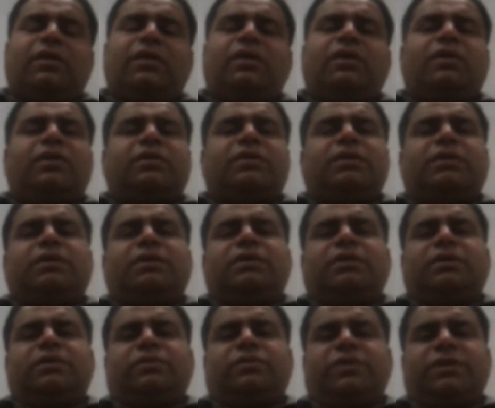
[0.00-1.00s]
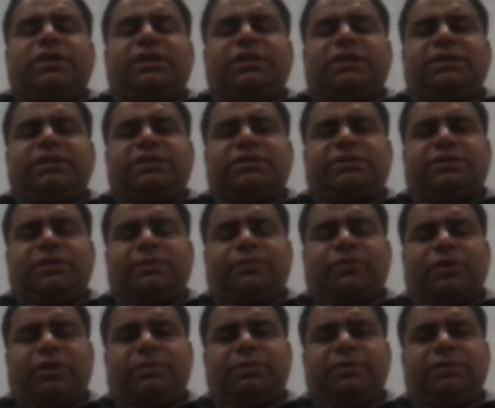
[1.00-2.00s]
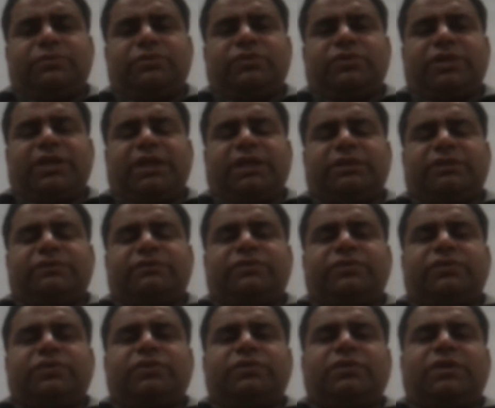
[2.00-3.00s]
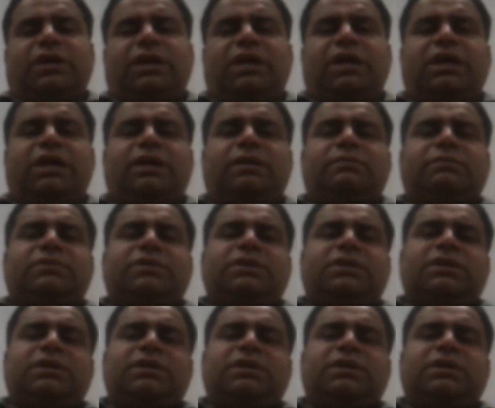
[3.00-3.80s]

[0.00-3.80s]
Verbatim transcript: और कोई डाइजेस्टिव प्रॉब्लम हो गया तो वो आम